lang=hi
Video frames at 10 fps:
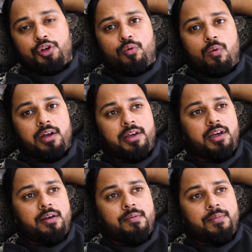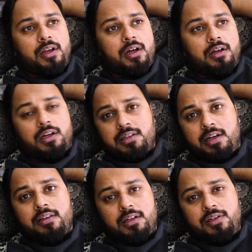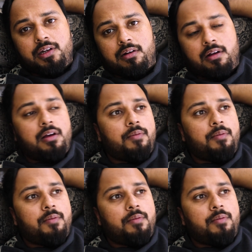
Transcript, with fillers: कुछ ये हुआ कि मेरा कज़न है तंजील